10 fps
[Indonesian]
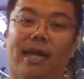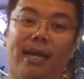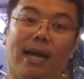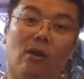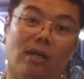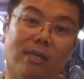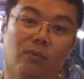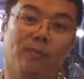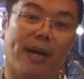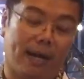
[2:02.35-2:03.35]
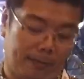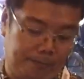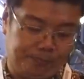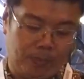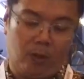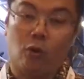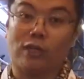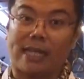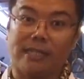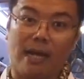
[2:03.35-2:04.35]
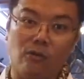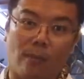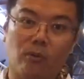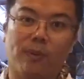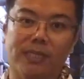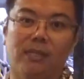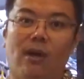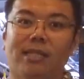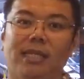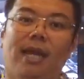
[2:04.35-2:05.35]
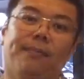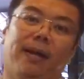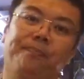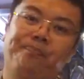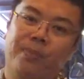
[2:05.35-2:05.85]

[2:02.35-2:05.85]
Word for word: Lah Anda kalau ketemu barang oh tanjakan 20% persen itu artinya apa?